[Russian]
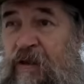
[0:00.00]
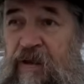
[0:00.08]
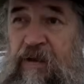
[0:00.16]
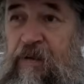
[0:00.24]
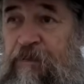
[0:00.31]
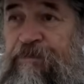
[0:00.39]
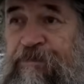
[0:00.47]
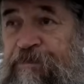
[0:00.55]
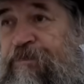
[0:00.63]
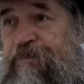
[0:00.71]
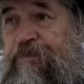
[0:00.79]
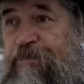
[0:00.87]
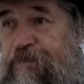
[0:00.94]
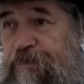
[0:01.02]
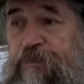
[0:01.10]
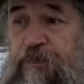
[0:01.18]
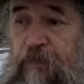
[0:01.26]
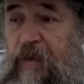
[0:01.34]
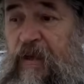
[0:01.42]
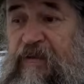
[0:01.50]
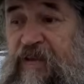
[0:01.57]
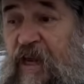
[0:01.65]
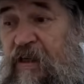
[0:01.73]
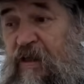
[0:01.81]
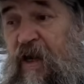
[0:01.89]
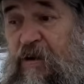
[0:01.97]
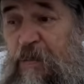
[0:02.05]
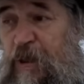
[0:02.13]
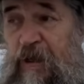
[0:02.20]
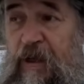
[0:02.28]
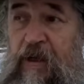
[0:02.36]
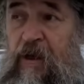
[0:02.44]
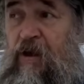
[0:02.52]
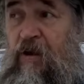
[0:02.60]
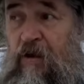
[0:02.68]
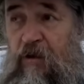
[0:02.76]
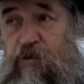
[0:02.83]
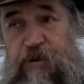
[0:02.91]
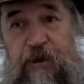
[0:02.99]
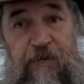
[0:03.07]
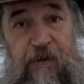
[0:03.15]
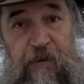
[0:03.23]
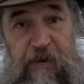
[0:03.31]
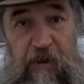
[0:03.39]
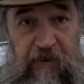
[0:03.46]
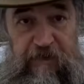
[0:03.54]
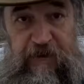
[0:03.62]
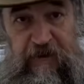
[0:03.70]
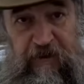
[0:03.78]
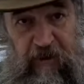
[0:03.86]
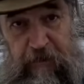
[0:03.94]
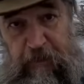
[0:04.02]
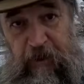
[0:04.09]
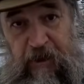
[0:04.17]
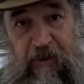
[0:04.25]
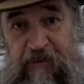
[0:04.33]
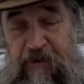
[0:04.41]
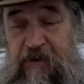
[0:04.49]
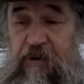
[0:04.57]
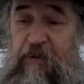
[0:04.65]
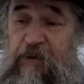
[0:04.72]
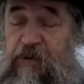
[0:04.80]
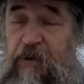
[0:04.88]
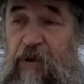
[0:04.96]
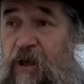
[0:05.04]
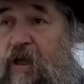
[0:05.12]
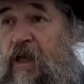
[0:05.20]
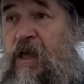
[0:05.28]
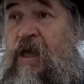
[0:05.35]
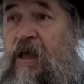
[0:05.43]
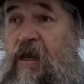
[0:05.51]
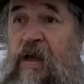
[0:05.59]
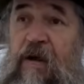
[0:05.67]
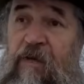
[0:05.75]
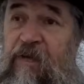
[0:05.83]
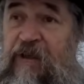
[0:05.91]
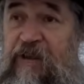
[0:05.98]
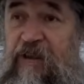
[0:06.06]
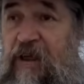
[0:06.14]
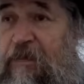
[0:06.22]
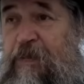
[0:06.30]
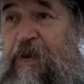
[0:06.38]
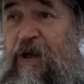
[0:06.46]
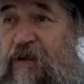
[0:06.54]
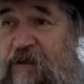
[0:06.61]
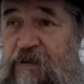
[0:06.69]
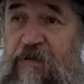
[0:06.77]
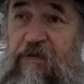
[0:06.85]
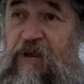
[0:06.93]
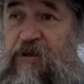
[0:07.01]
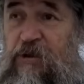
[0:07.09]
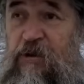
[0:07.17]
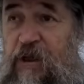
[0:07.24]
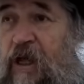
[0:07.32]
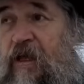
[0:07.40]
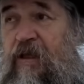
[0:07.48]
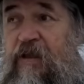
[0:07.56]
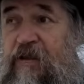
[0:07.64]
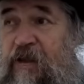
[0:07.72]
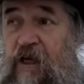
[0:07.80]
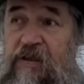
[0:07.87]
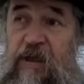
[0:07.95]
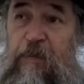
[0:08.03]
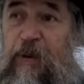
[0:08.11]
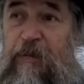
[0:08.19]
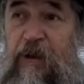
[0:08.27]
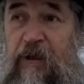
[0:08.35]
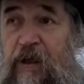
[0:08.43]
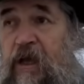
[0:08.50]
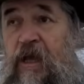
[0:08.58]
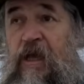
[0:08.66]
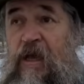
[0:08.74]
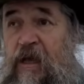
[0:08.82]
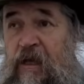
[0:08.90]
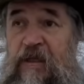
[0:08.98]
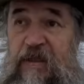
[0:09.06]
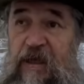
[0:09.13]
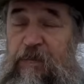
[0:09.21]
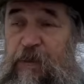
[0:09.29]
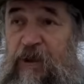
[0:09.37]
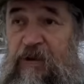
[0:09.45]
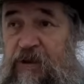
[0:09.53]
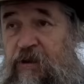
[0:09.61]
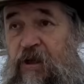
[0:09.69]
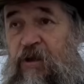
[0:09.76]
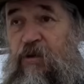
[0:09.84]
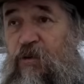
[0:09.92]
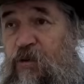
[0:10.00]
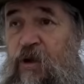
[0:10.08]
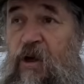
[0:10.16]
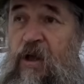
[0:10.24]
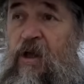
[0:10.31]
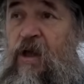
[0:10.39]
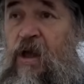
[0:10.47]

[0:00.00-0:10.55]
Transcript: И так как мы уже выдали все зарплаты тем, кто в эти кооперативы вошел, так, например, зарплаты у